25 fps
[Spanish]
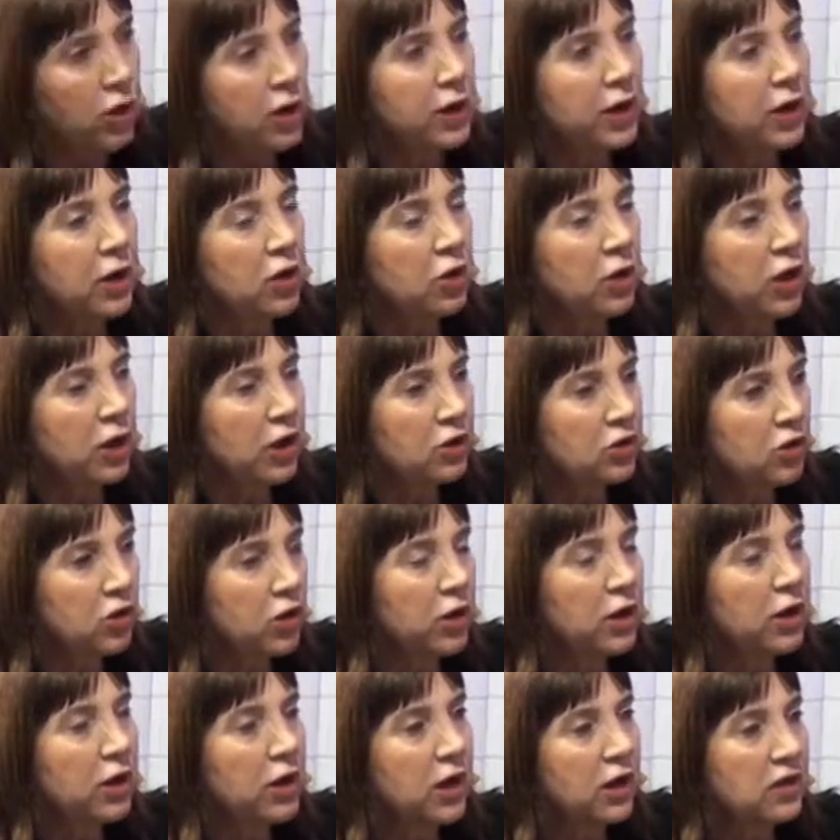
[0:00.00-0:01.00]

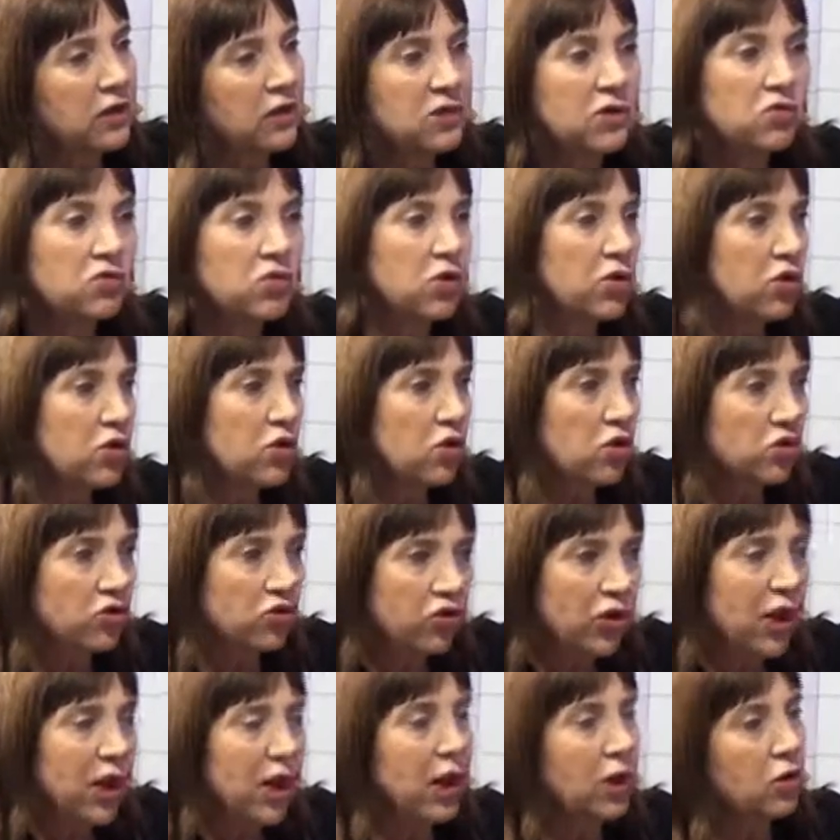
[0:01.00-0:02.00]
recolectores de residuos en
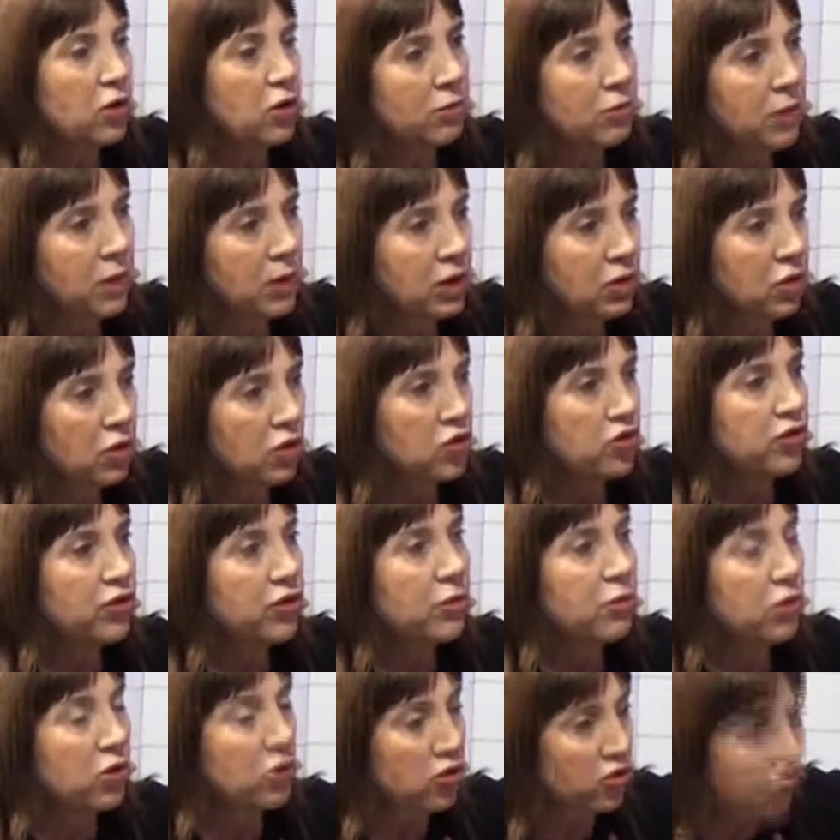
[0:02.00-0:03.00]
Rosario, en Mendoza,
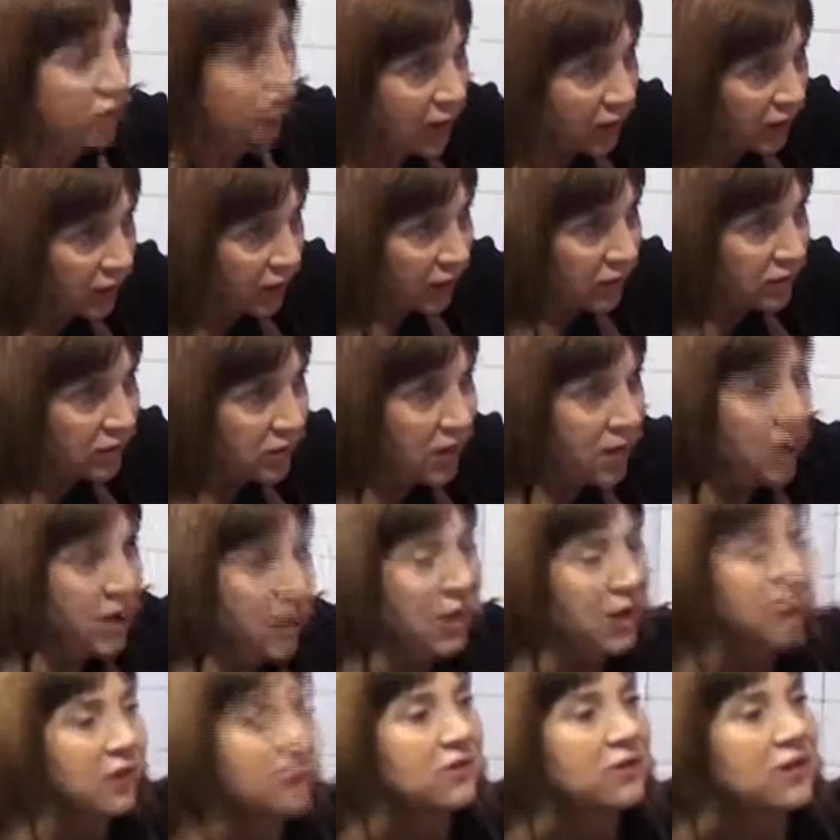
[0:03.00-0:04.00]
en Buenos Aires,
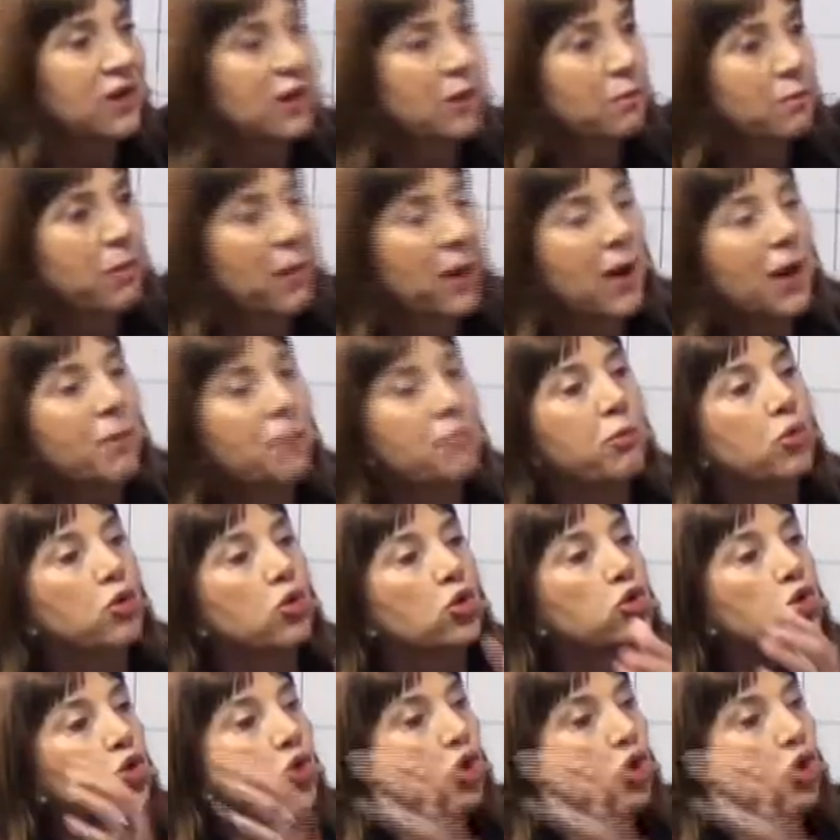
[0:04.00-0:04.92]
que se les paga por otro